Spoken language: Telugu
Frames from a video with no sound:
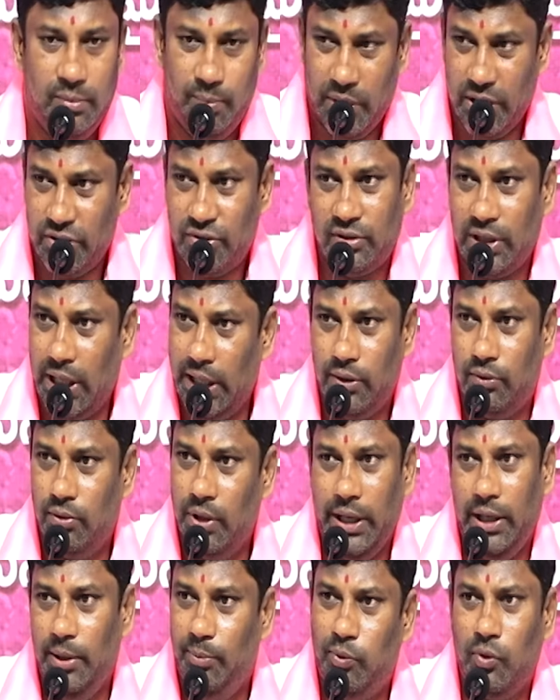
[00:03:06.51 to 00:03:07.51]
ప్రస్తుతానికి
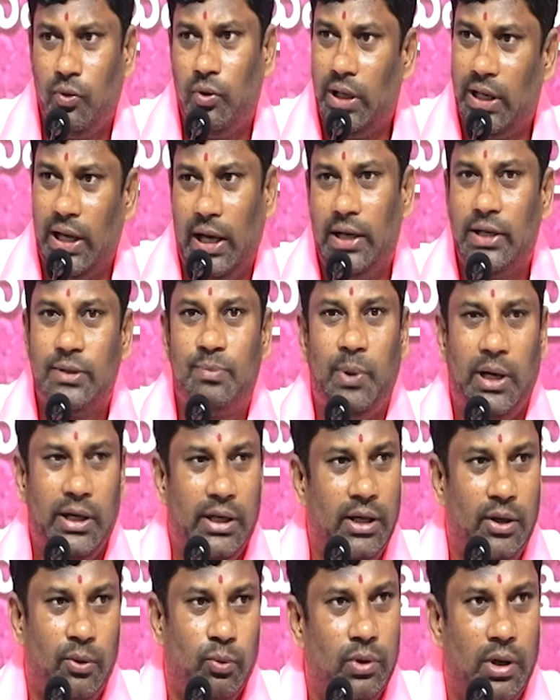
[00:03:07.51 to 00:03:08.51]
కూడా ఆయన ఇప్పుడు కూడా కాంగ్రెస్
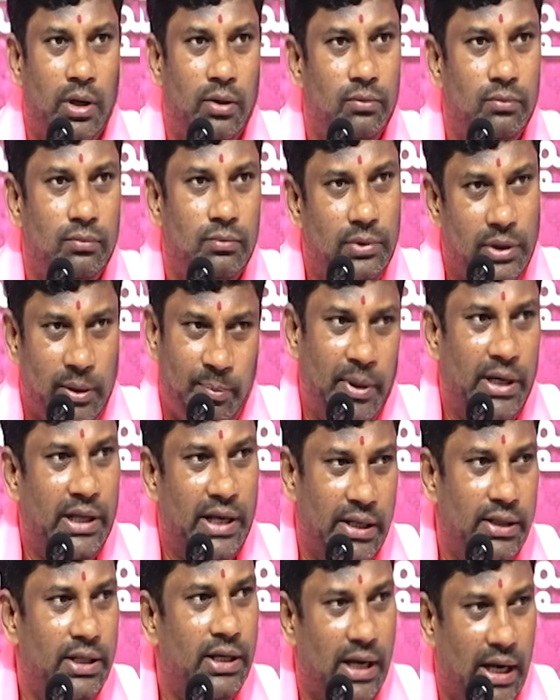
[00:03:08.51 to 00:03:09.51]
పార్టీలోనే ఉన్నాడు
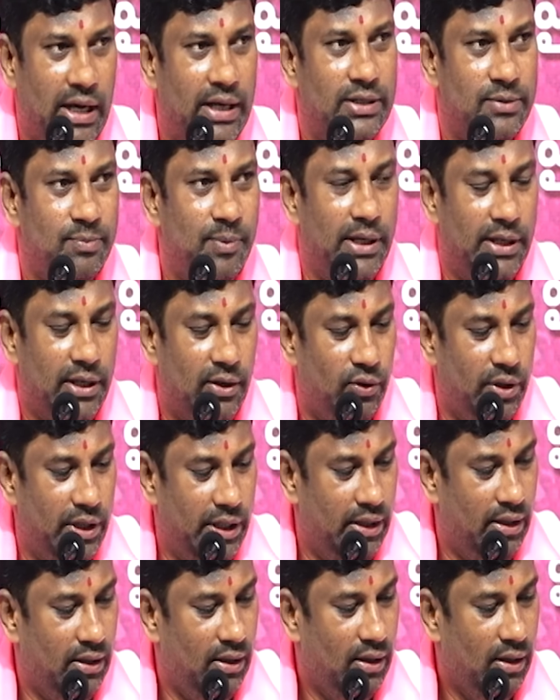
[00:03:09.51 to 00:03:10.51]
ఇప్పటికైతే కాంగ్రెస్
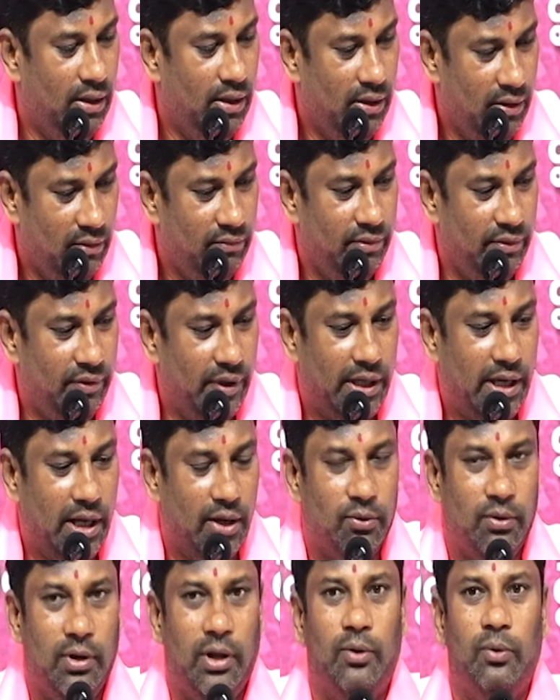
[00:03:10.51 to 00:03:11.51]
పార్టీలోనే వివేక్
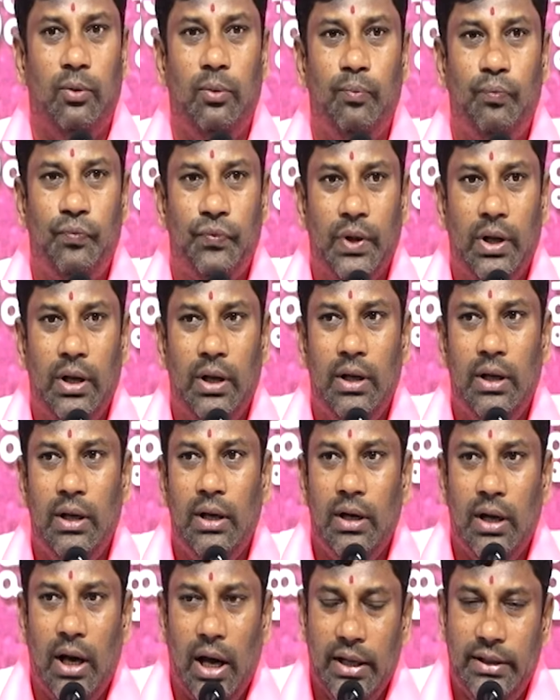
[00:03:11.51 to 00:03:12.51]
గారు ఉన్నారు
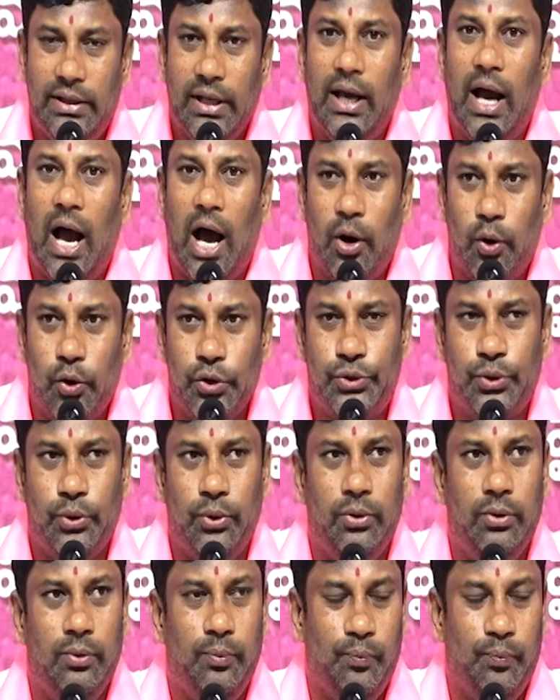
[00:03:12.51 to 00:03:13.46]
అయితే ఆ రోజు